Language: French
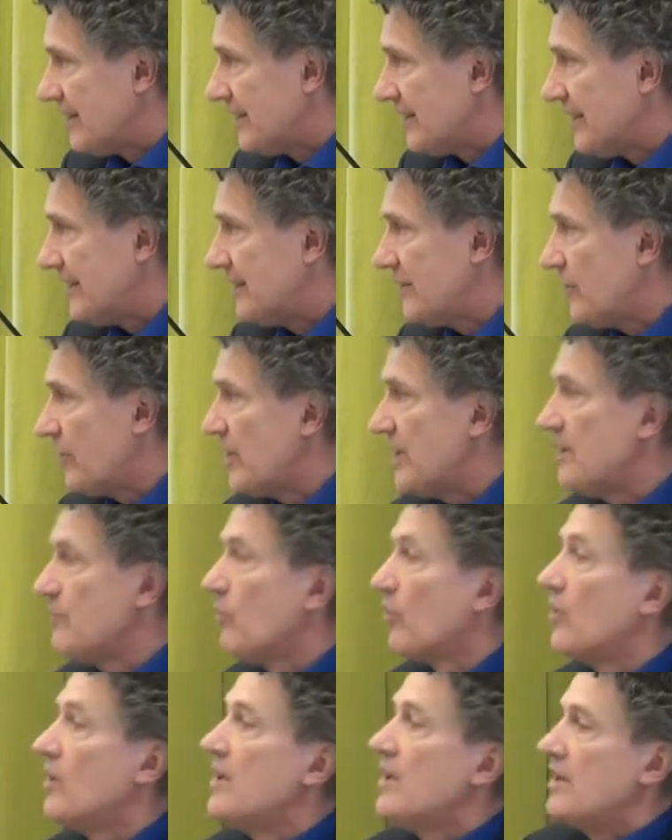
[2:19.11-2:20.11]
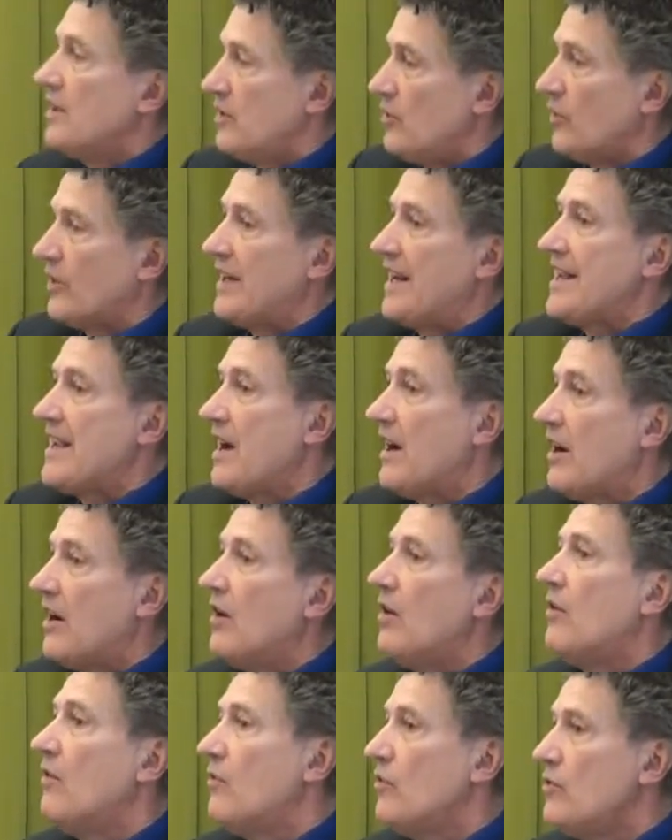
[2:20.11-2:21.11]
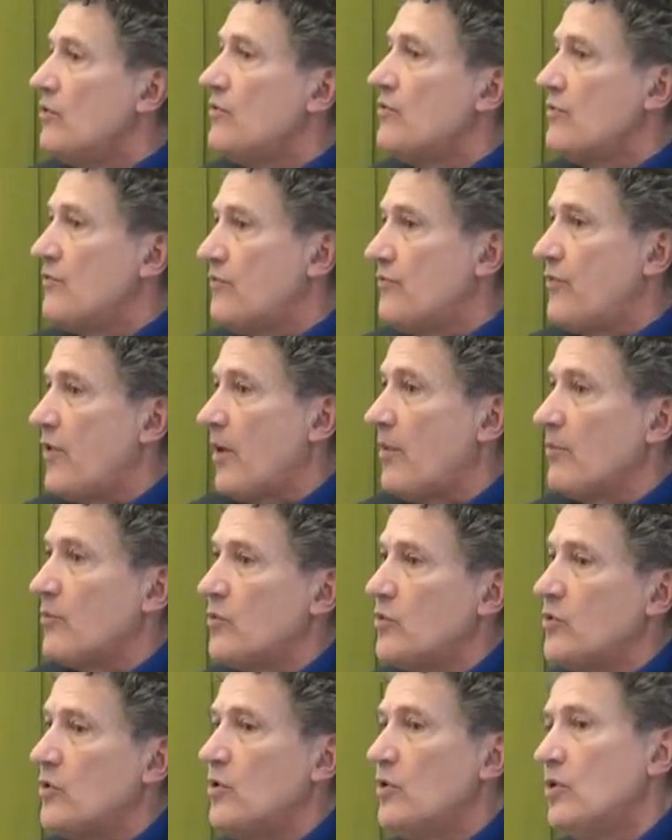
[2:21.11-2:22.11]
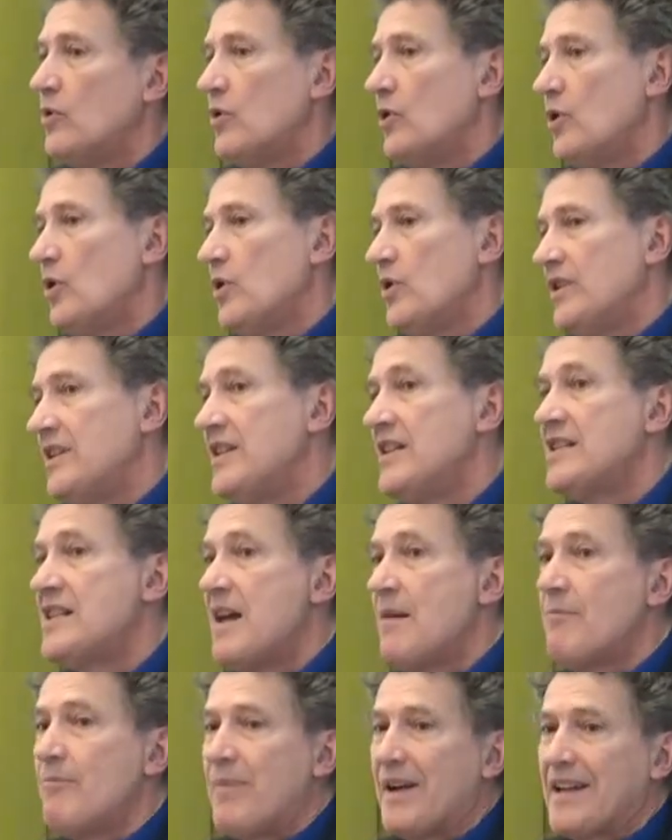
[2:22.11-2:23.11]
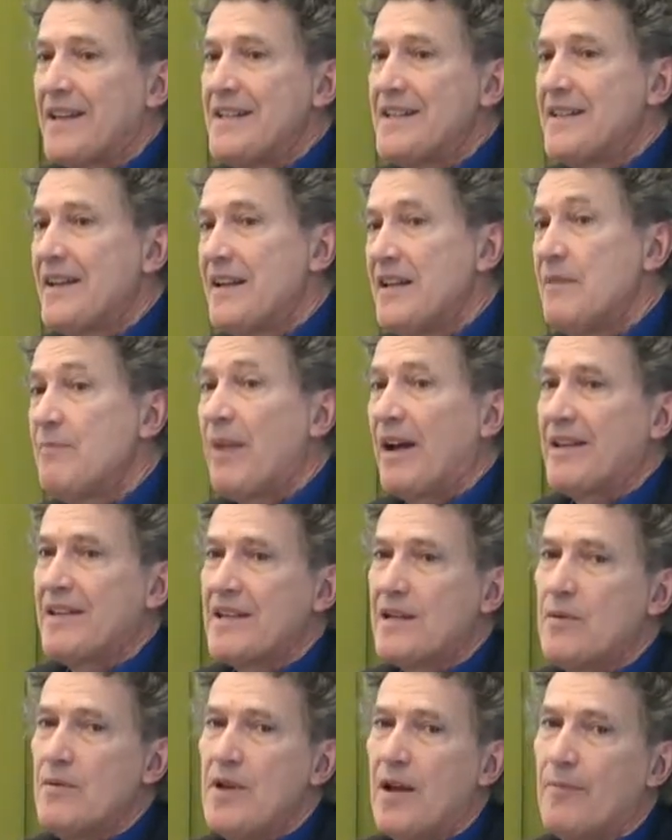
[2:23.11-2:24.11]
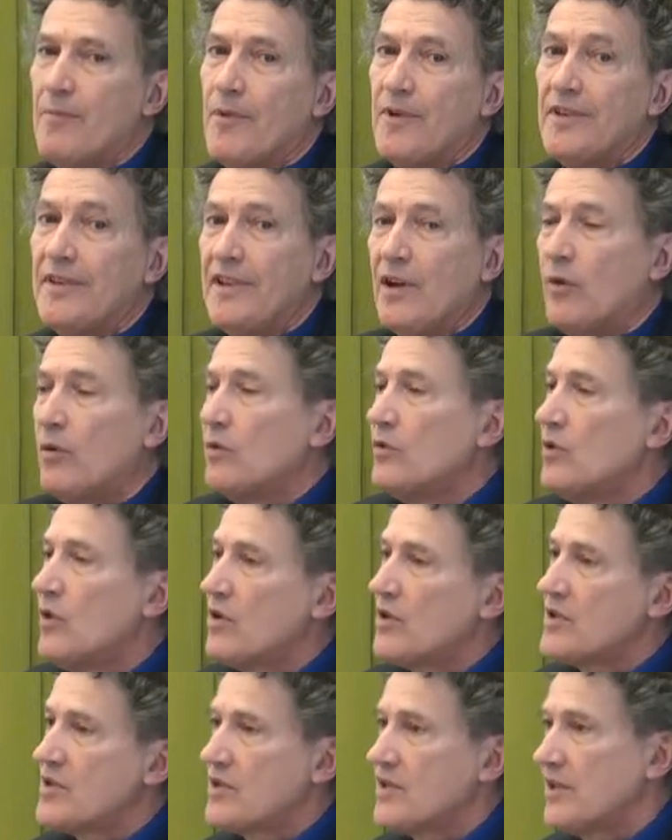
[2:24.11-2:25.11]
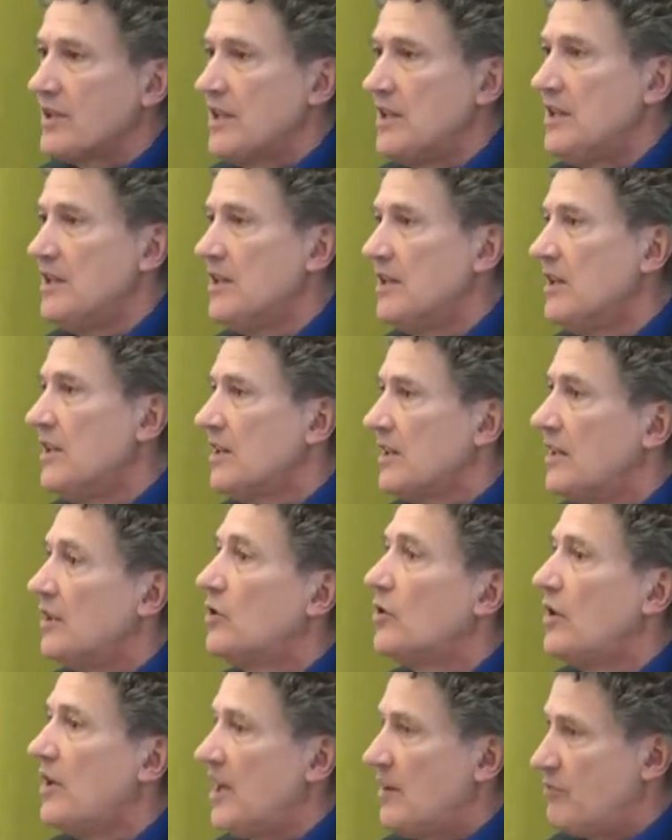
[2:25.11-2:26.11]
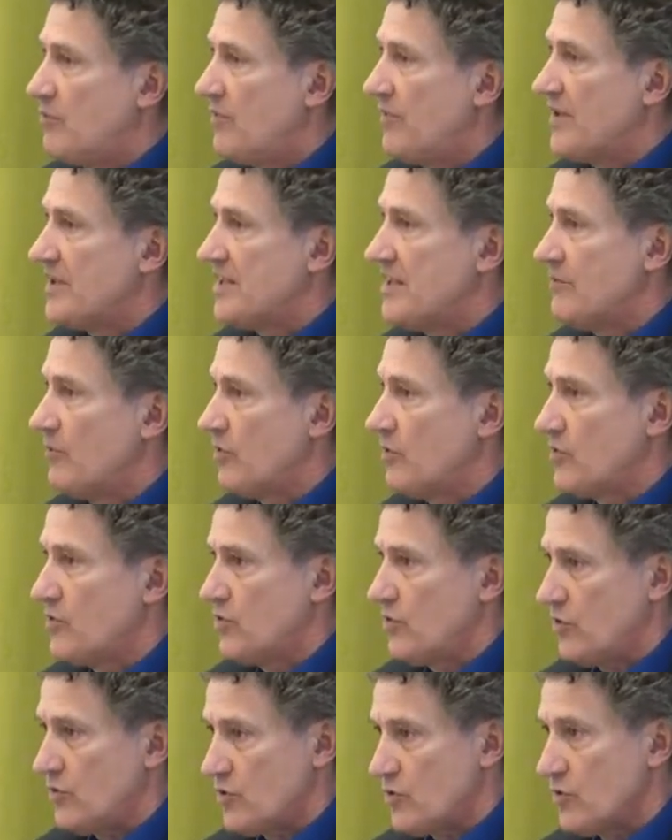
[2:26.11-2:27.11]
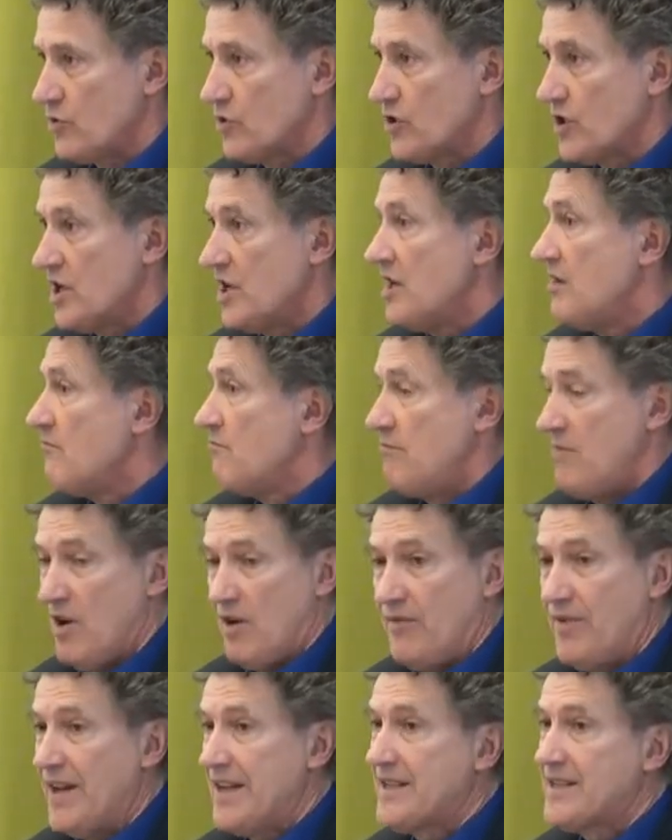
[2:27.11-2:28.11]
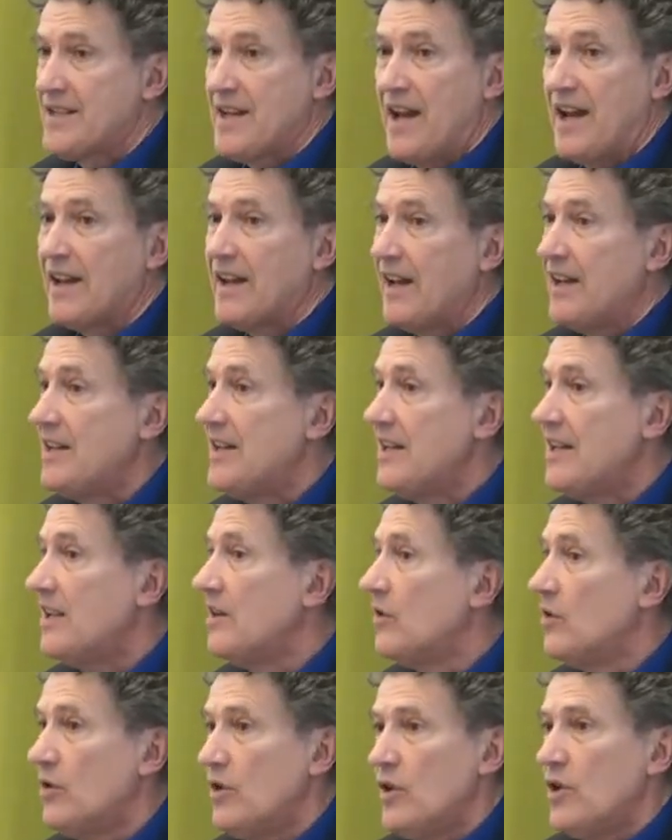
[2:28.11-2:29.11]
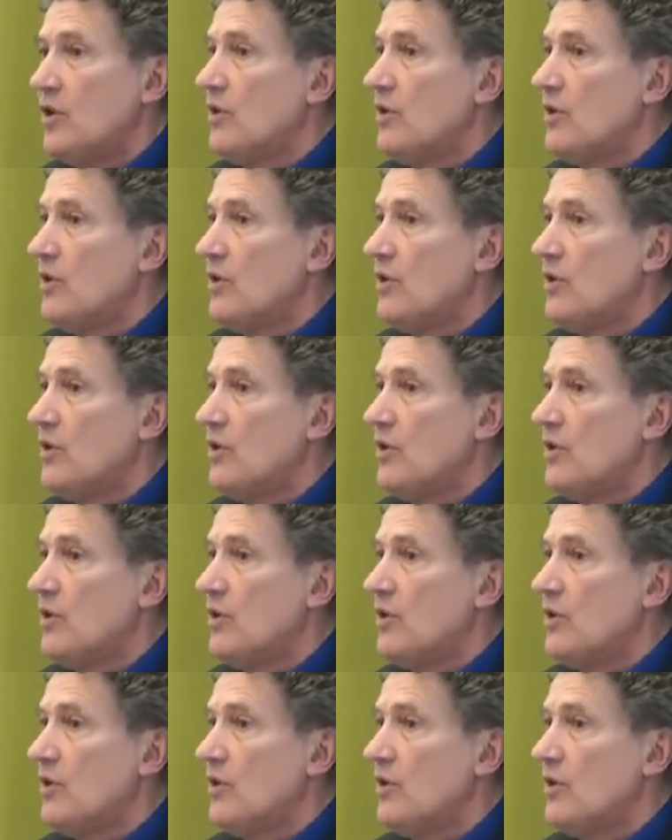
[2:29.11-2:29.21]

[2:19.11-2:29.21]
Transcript: hein, vous voyez, bon, donc là, il y a une forme de d'islam pakistanais particulièrement hétérodoxe qui, tolère plus facilement ce genre de choses. Mais en fait, ça a gagné euh,